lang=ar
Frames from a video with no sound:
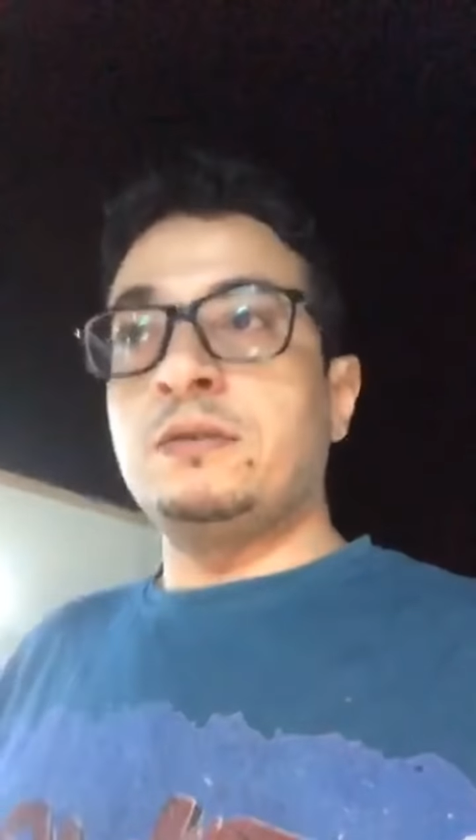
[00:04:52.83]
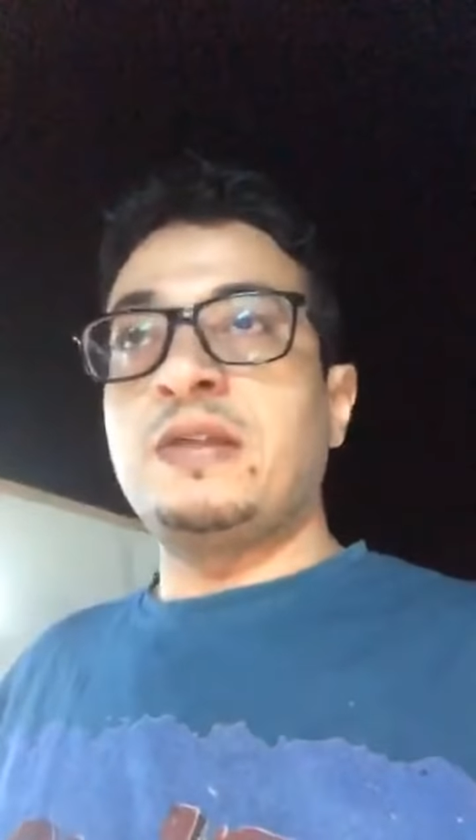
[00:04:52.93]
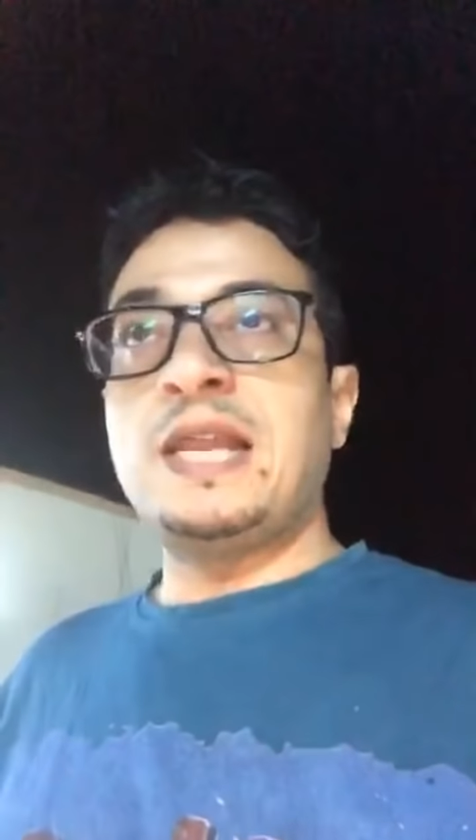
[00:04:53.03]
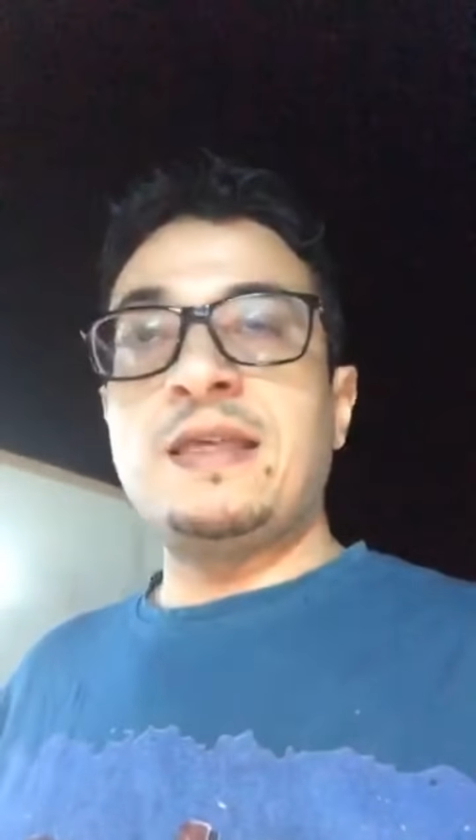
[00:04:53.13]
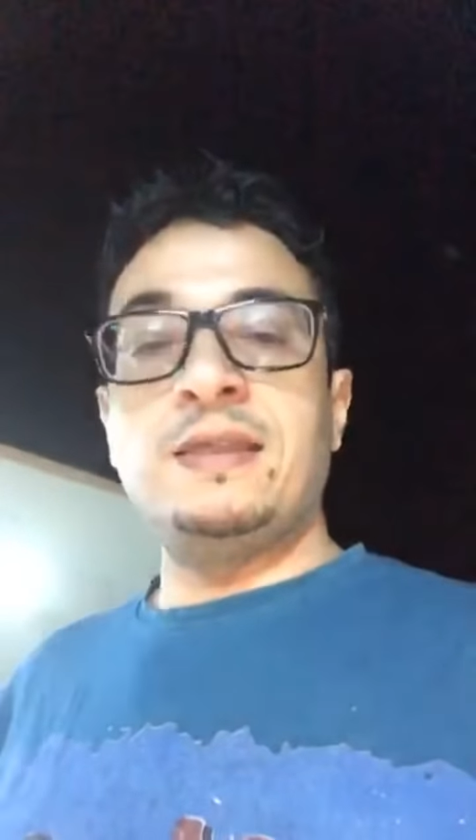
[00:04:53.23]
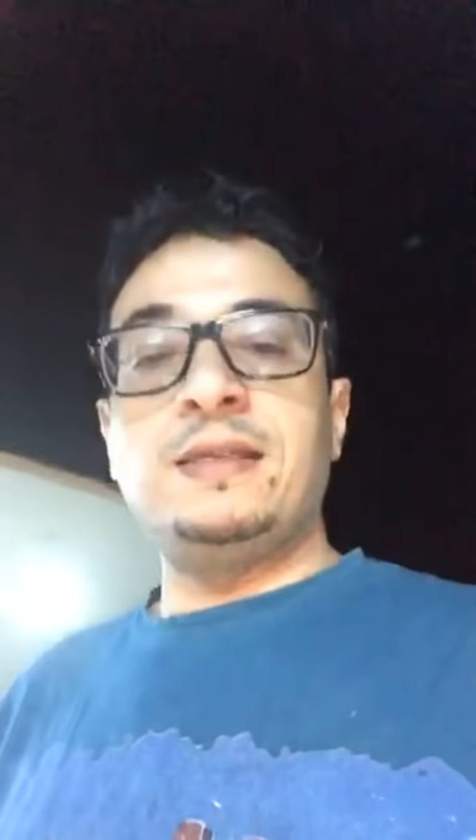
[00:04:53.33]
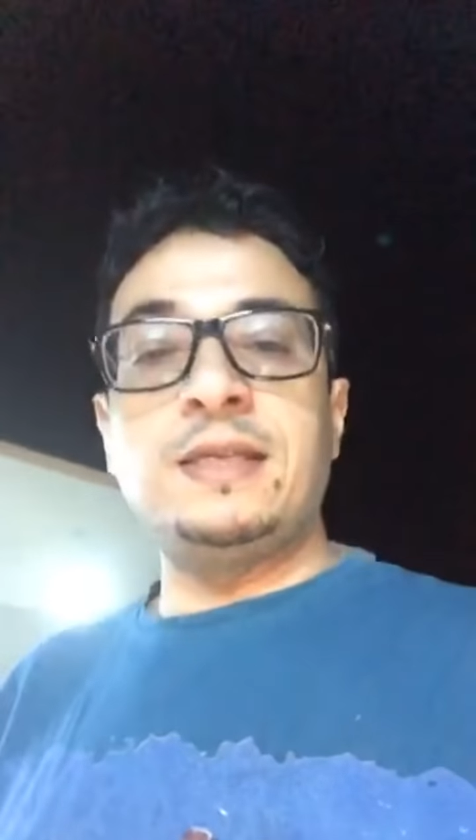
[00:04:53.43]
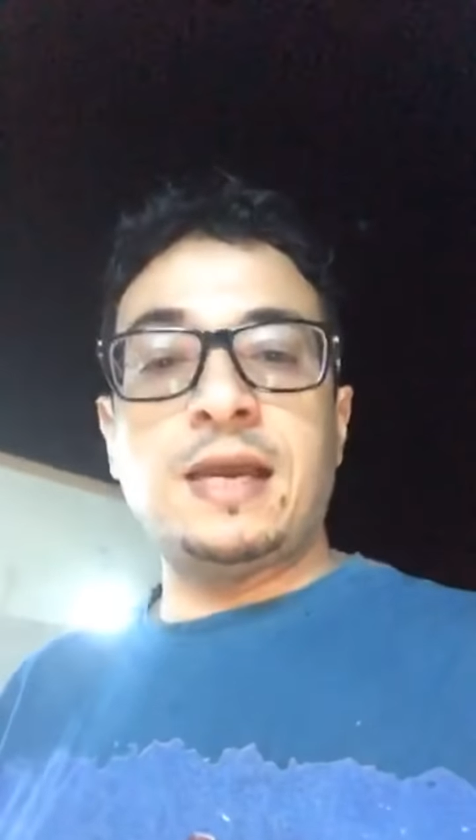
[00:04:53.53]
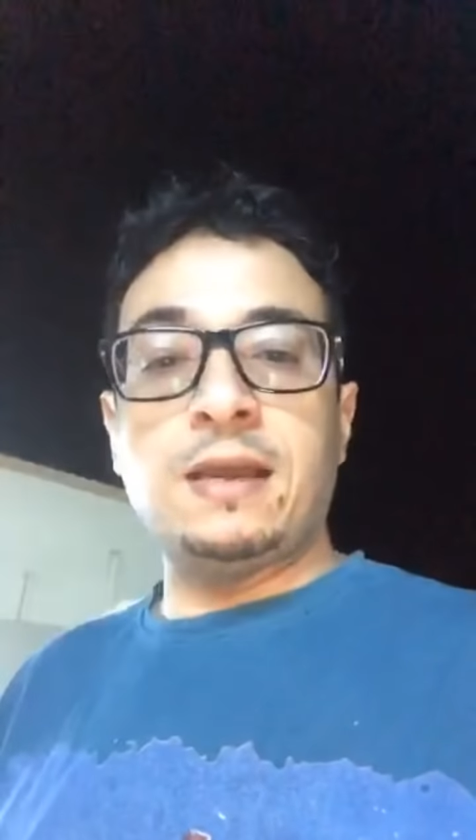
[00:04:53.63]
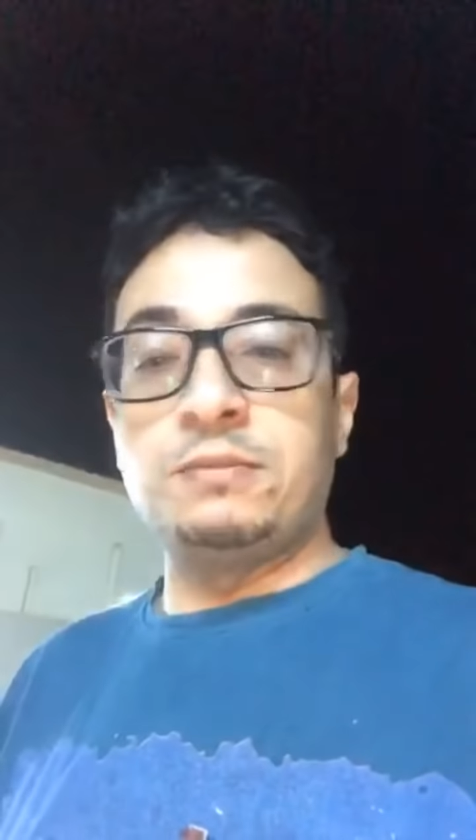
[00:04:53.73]
30
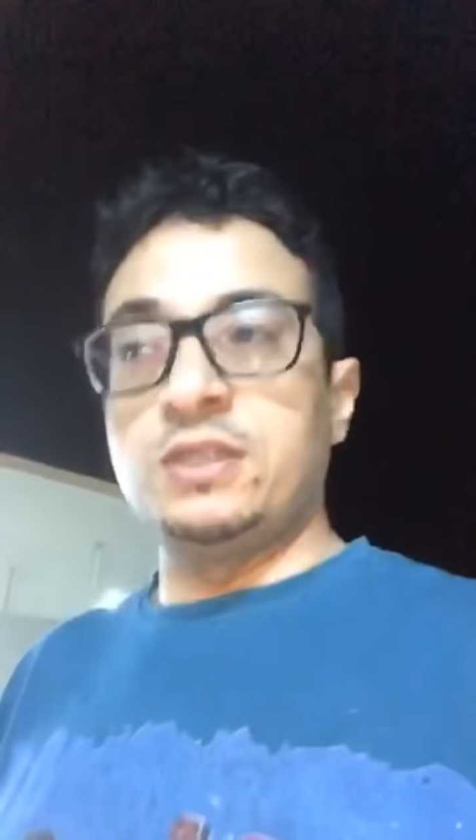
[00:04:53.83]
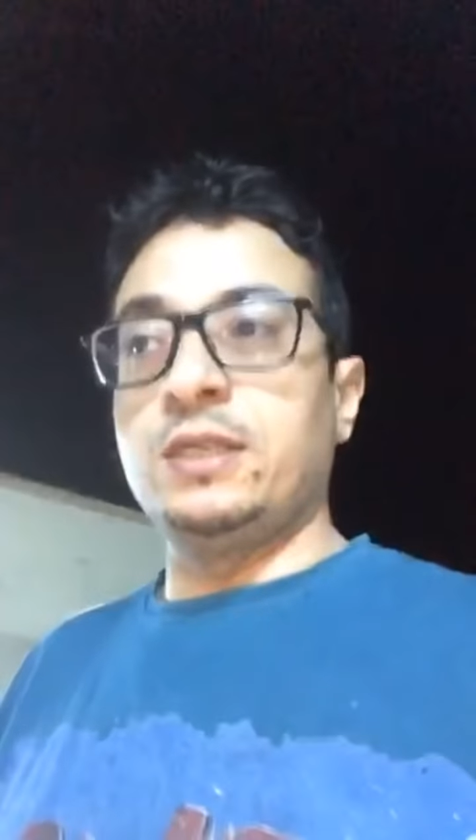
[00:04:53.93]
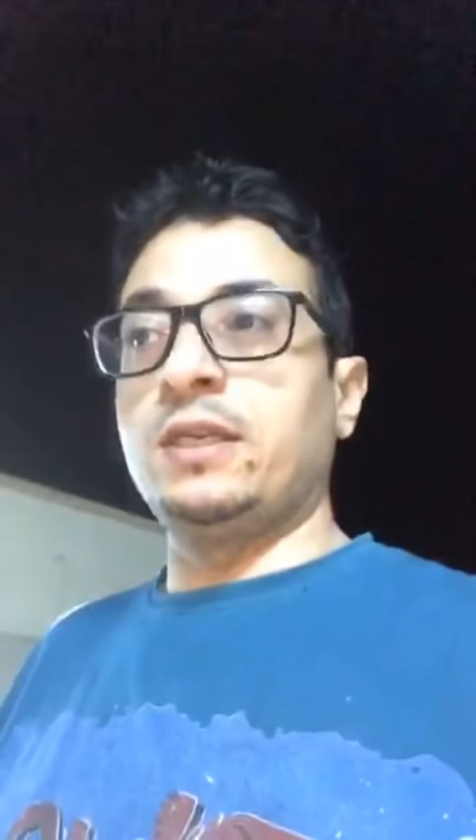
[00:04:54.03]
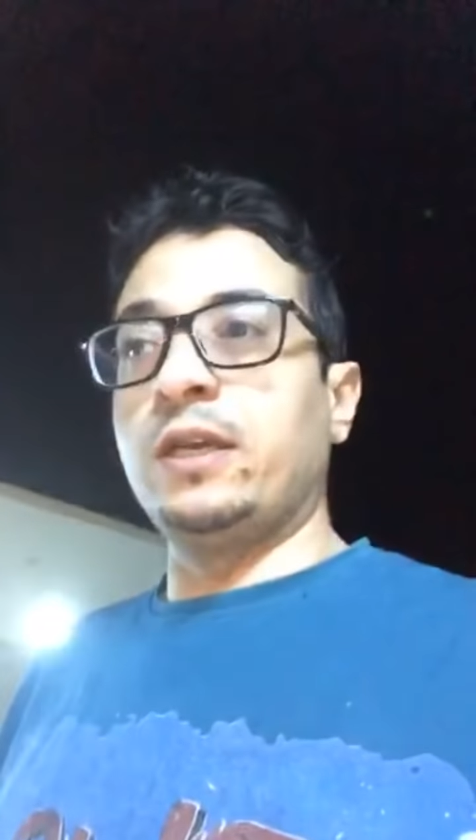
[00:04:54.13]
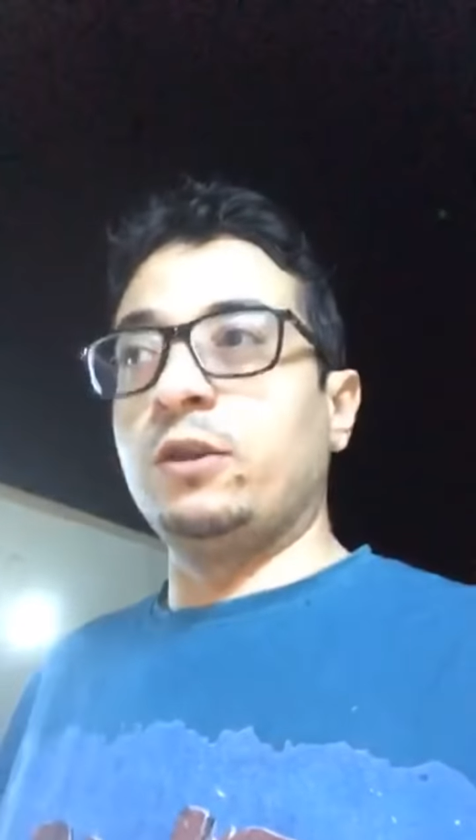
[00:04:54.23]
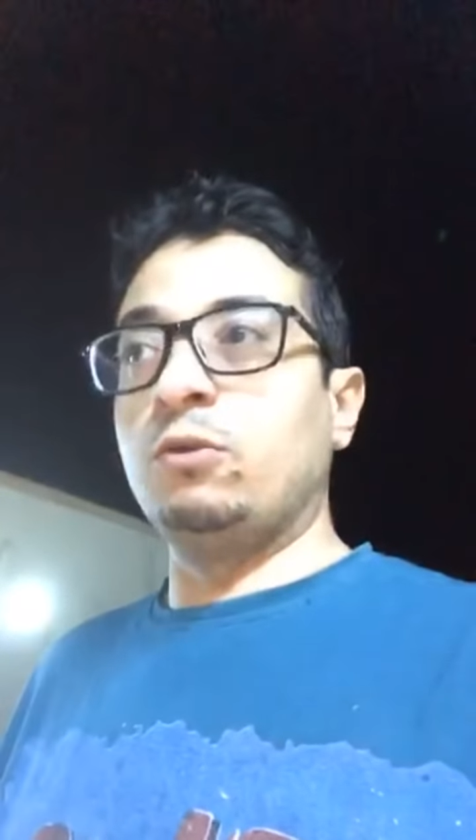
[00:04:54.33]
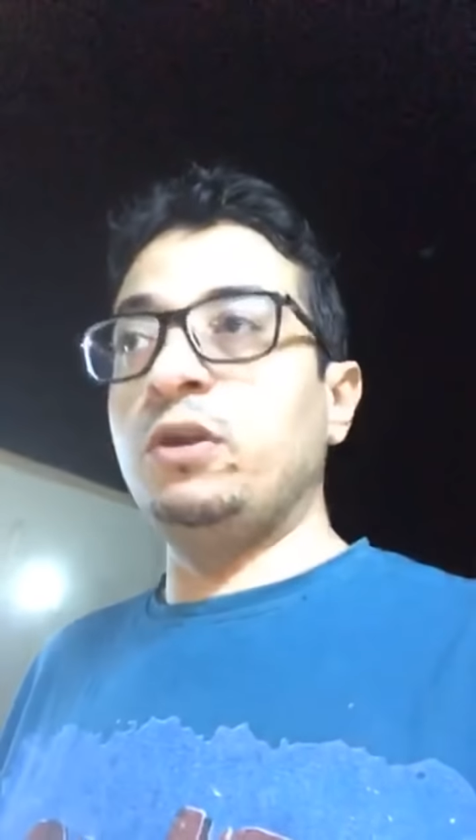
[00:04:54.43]
إلى 50 كيلو